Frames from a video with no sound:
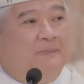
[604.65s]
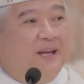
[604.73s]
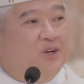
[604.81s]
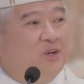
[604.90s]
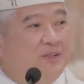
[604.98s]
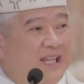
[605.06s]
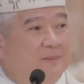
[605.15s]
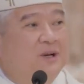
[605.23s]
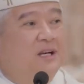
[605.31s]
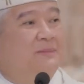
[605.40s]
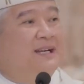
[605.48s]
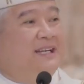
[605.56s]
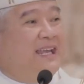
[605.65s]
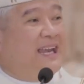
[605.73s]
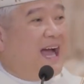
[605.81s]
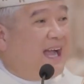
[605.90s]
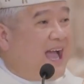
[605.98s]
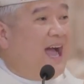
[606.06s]
pero hindi mo naman
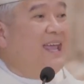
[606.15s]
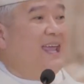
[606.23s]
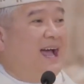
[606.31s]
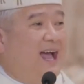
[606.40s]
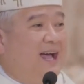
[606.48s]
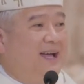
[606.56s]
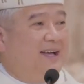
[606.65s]
ginagaya,